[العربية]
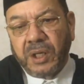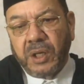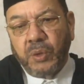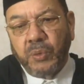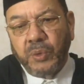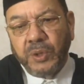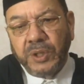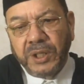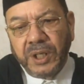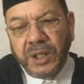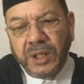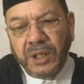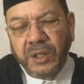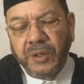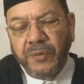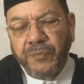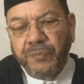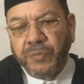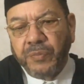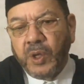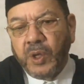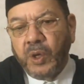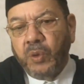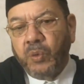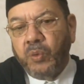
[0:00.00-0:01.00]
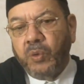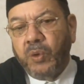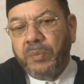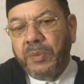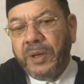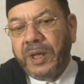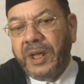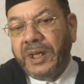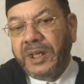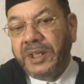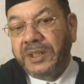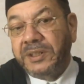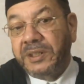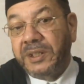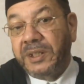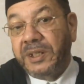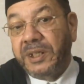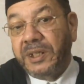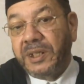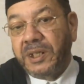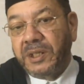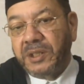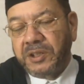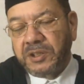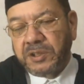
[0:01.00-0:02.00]
قويا وباعثا
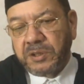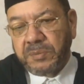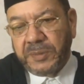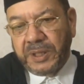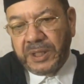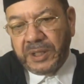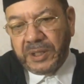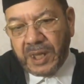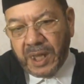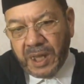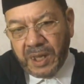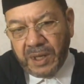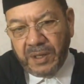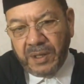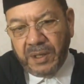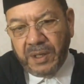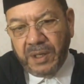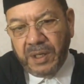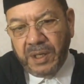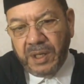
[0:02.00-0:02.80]
على الاطمئنان